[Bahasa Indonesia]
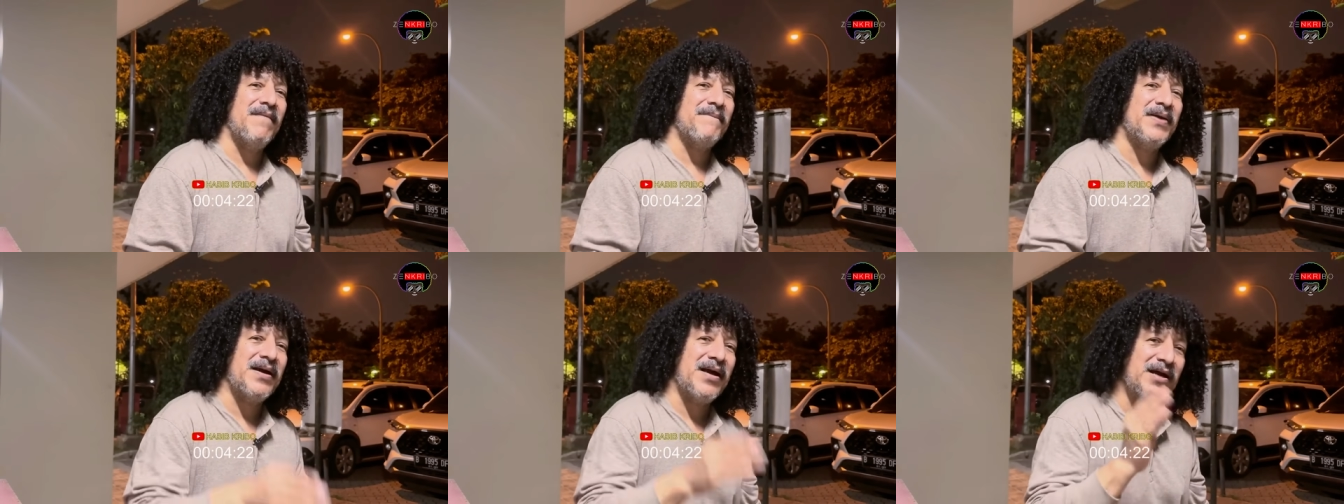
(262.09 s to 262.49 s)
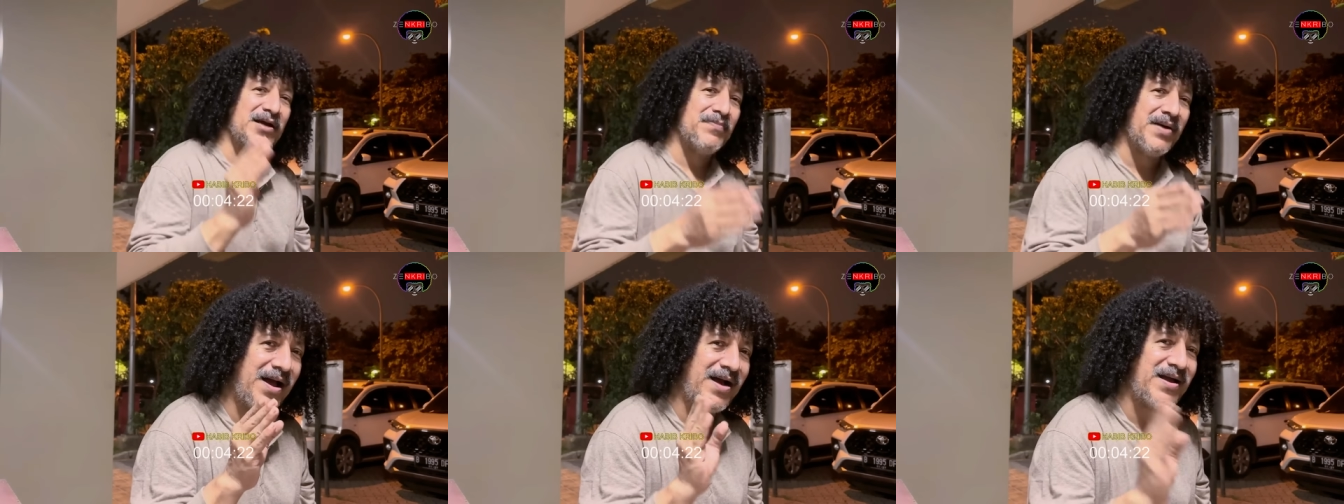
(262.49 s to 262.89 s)
Menganggap
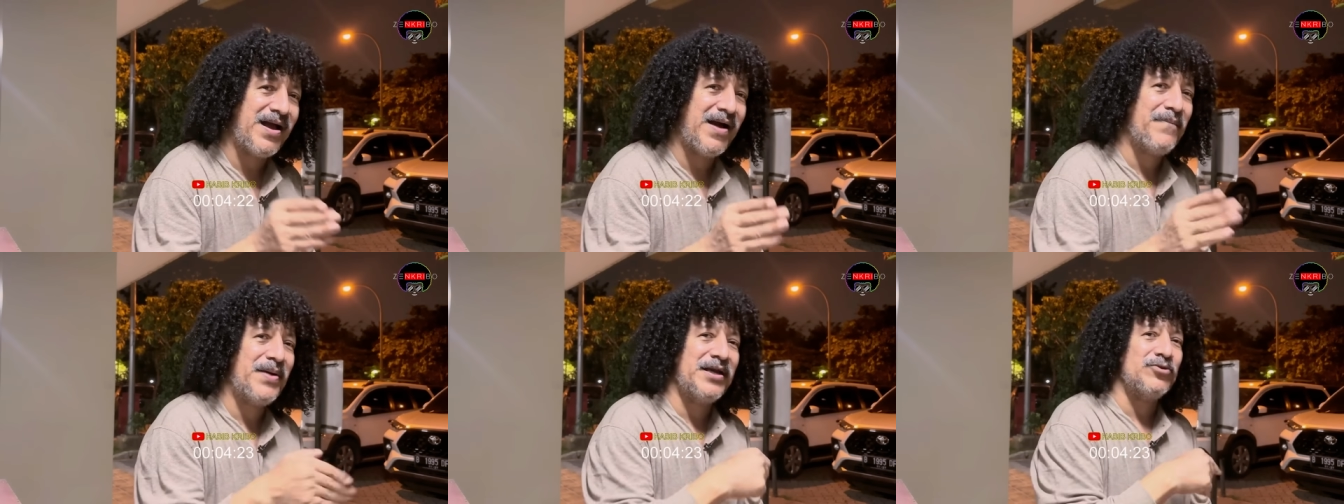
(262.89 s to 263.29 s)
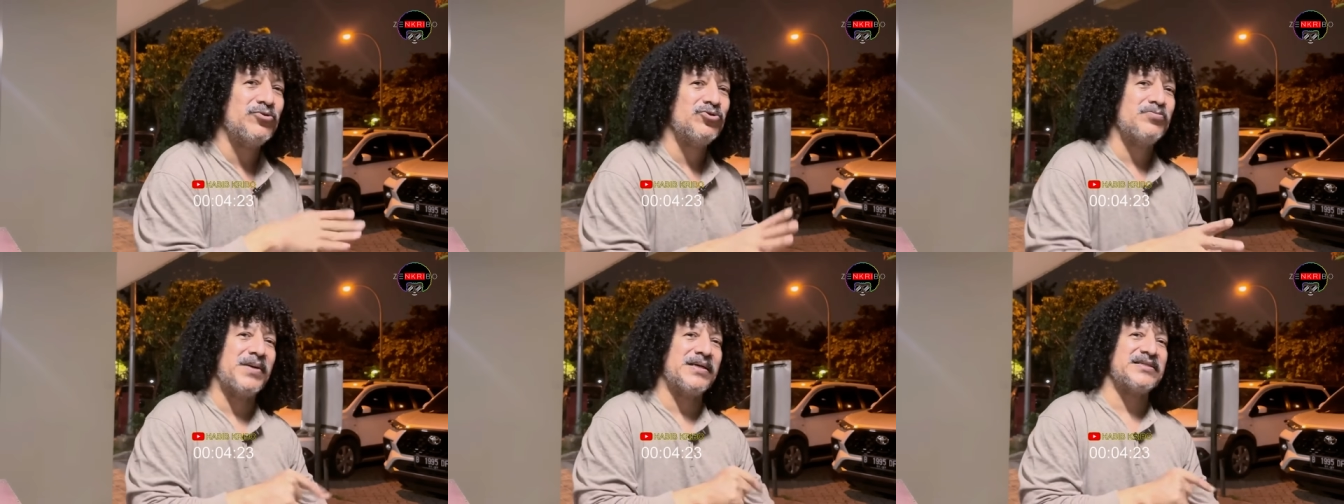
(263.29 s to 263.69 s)
agama itu
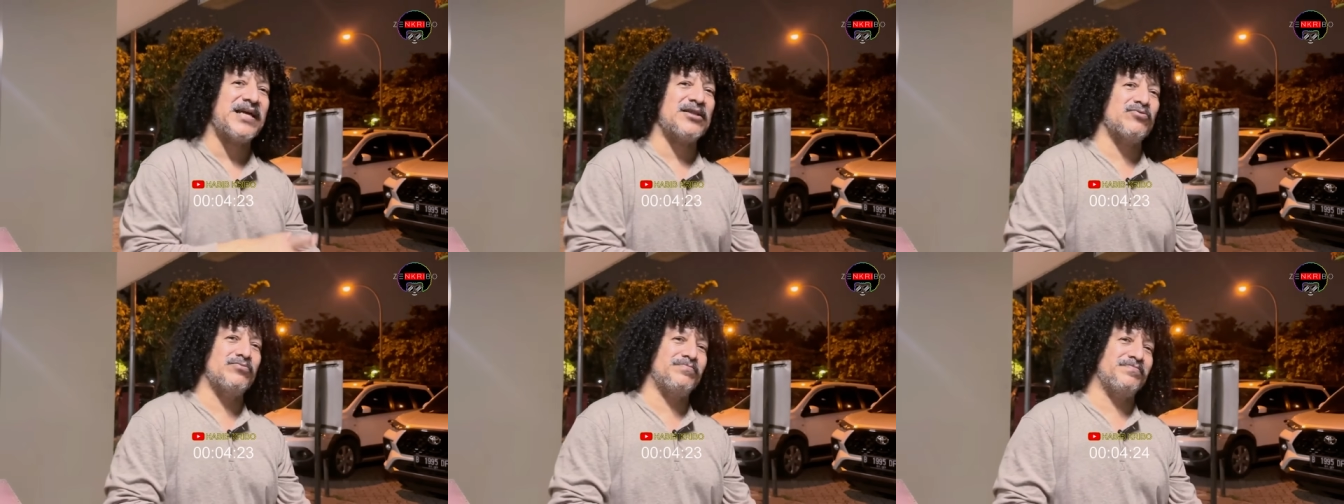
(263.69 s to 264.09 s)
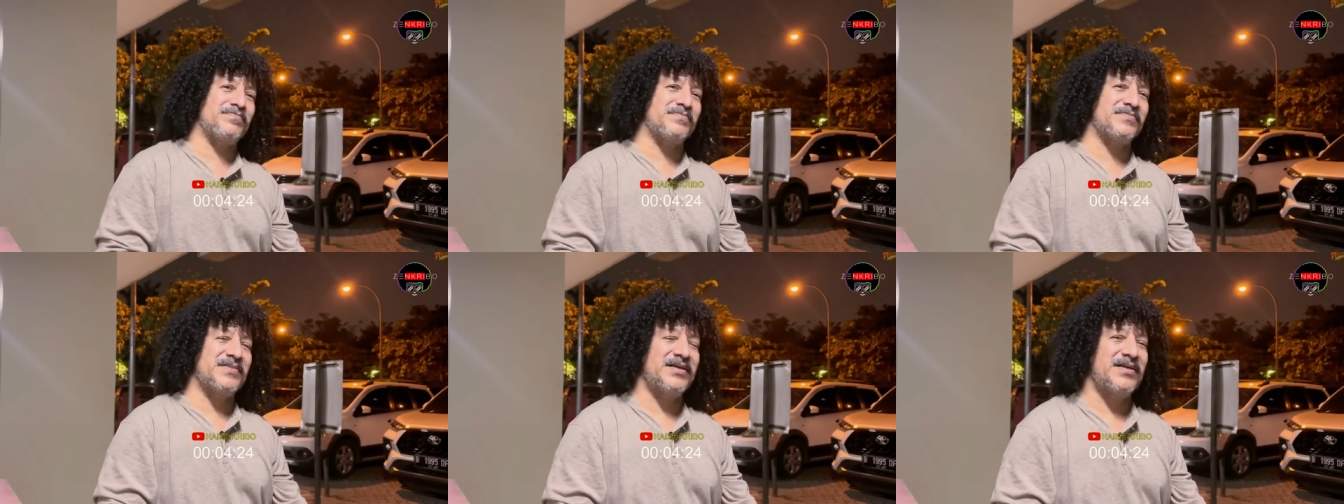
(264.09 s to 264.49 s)
cuma satu
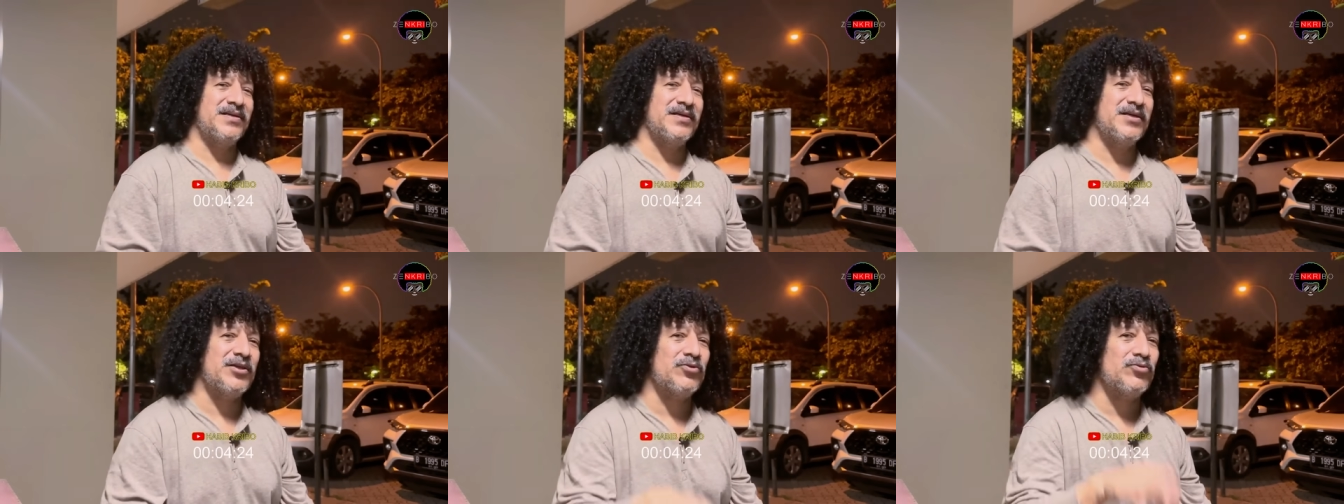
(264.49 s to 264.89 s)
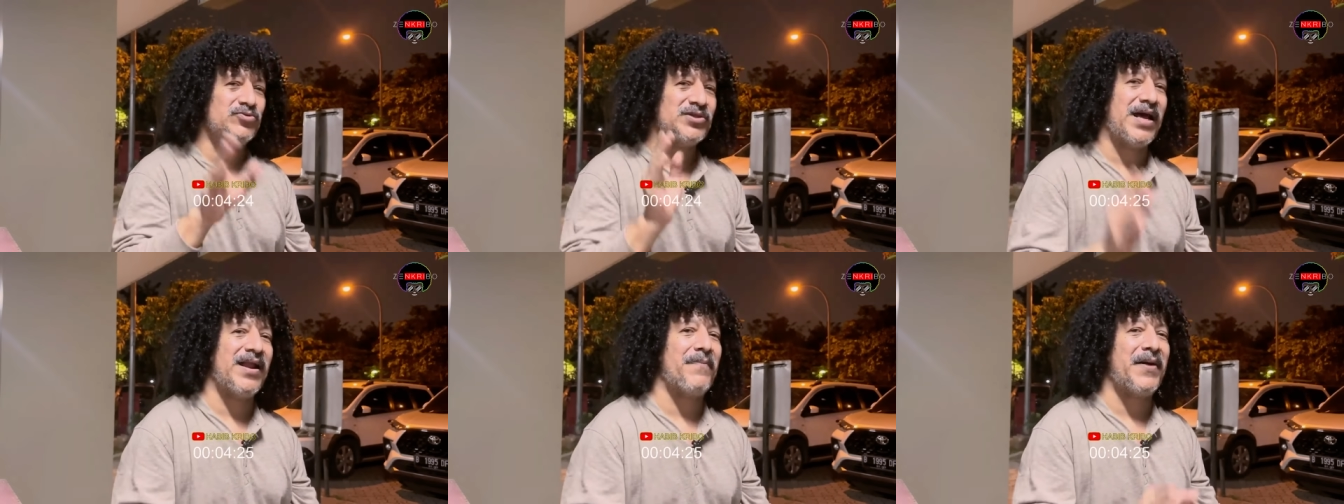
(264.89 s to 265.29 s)
itu
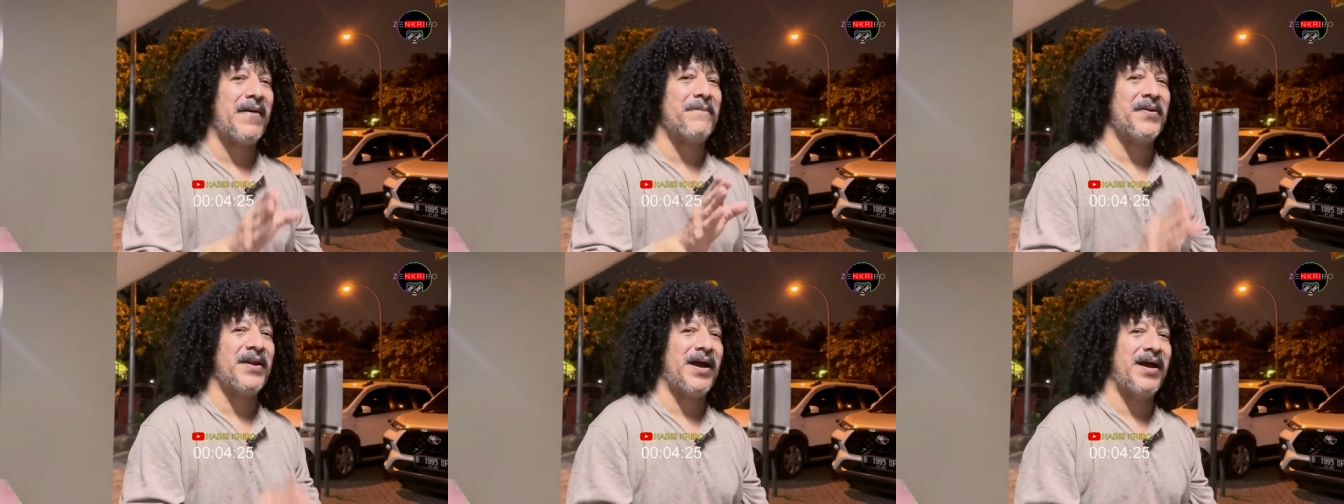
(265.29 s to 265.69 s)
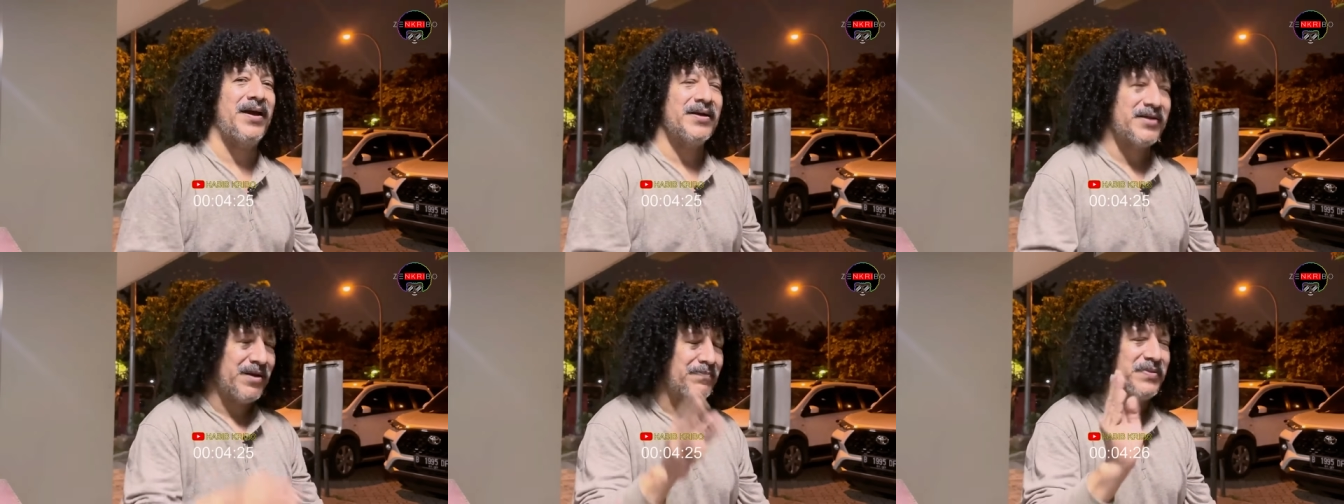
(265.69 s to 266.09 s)
salah kaprah
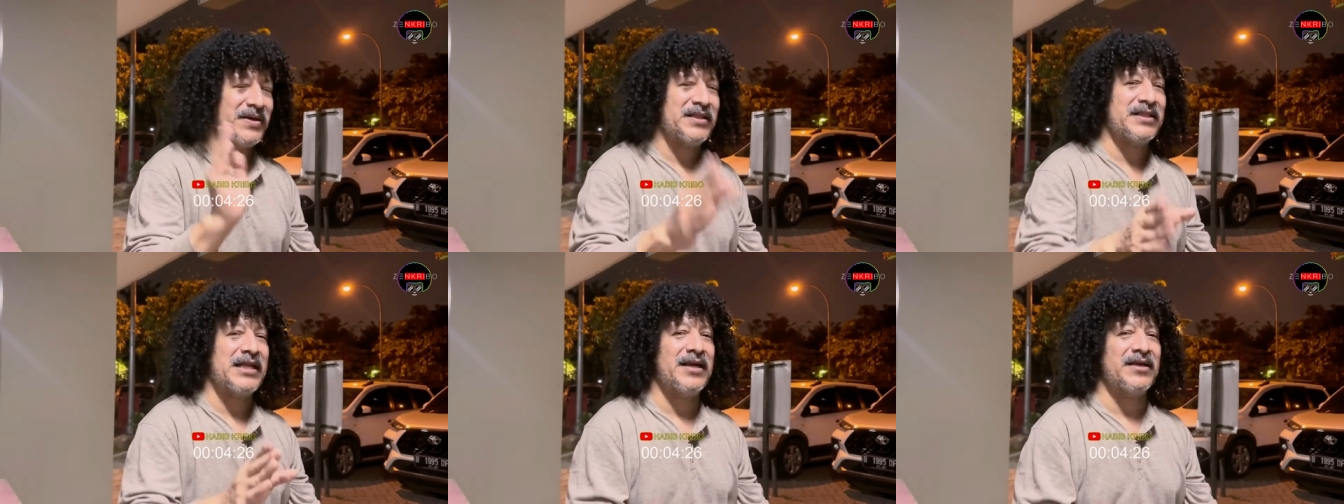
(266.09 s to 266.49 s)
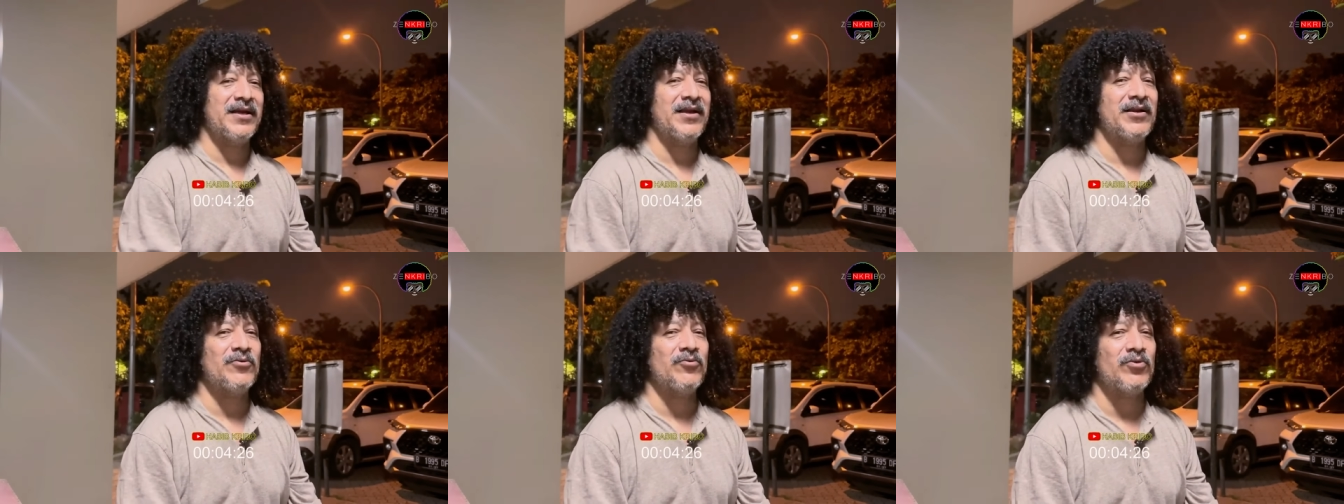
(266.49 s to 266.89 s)
dan bertentangan dengan
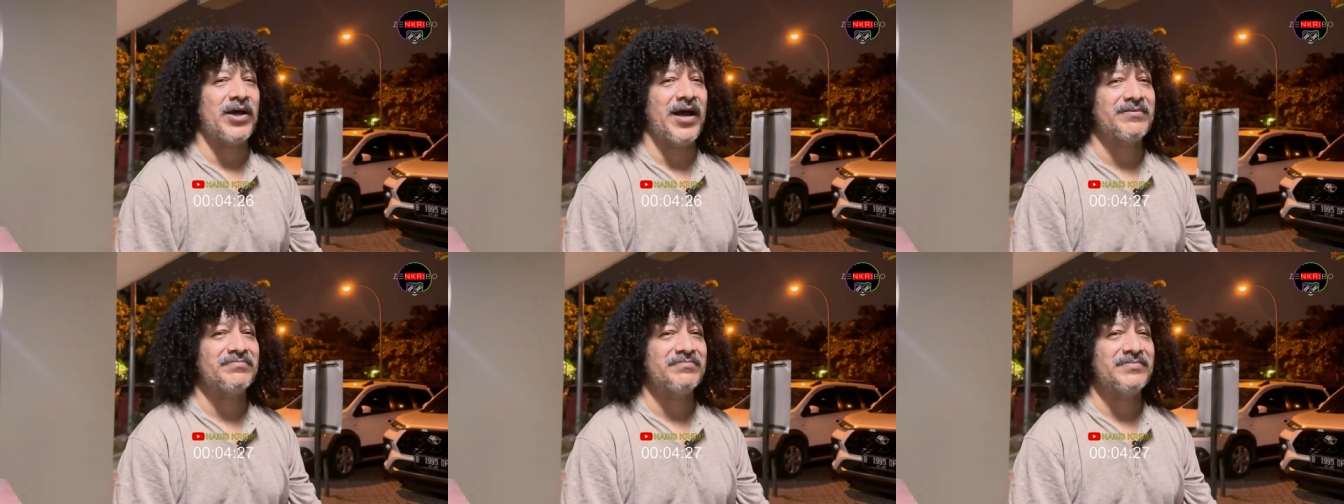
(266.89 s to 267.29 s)
Al-Quran.